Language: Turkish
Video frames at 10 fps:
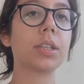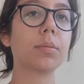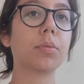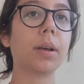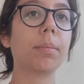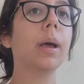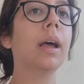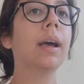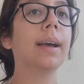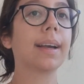İşte bu hep
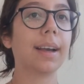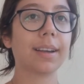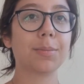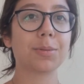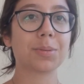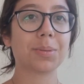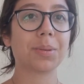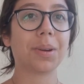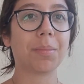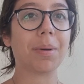kaygı
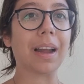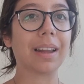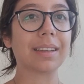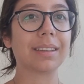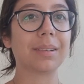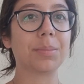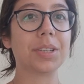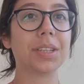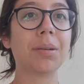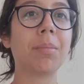bozukluğuyla bağlantılı bir
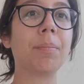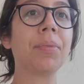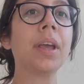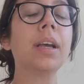şey ama